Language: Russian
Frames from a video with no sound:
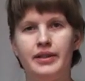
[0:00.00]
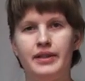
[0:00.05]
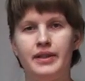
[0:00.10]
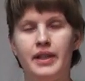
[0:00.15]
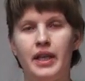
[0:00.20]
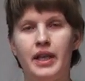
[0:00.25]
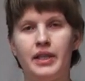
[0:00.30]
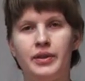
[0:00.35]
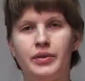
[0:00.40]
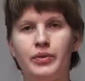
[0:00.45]

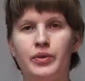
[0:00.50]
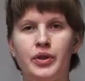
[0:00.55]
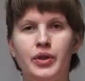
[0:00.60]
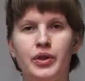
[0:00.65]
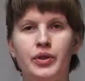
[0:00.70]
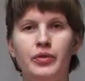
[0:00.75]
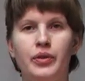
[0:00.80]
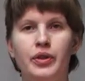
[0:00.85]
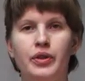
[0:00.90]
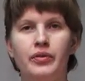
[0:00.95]

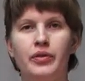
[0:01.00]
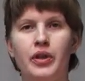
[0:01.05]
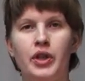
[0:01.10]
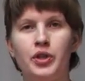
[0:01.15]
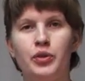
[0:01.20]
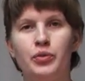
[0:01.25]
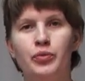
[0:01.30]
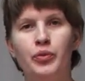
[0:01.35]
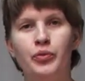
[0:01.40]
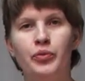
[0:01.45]
Здравствуйте! Сегодня
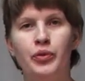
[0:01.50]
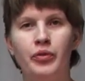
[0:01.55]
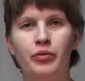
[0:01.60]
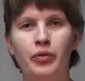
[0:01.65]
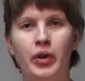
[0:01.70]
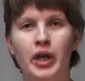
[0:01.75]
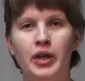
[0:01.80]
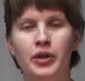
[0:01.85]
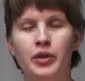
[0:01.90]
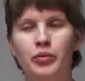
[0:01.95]
вашему
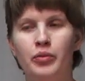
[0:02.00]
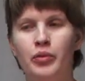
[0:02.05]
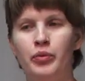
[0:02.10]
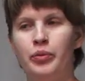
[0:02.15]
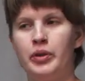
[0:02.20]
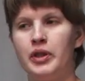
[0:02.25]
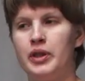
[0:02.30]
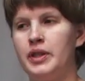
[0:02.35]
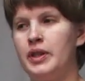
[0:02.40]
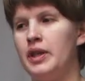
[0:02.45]
вниманию
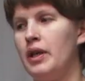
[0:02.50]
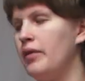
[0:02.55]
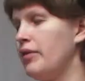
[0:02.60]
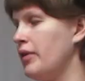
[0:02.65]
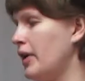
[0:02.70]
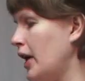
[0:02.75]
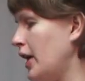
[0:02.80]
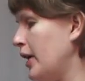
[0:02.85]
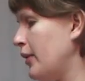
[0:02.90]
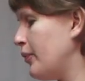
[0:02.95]
мы
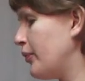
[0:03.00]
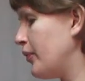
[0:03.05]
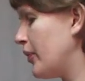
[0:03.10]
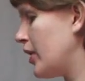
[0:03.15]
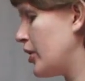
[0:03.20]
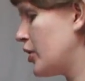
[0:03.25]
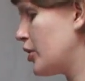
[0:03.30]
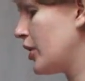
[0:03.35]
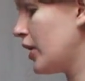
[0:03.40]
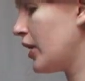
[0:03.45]
представляем
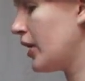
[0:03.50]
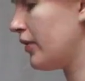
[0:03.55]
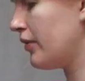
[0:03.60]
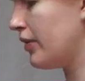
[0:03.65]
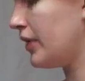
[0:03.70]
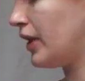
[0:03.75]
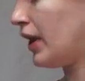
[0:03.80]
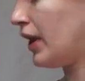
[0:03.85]
шнековый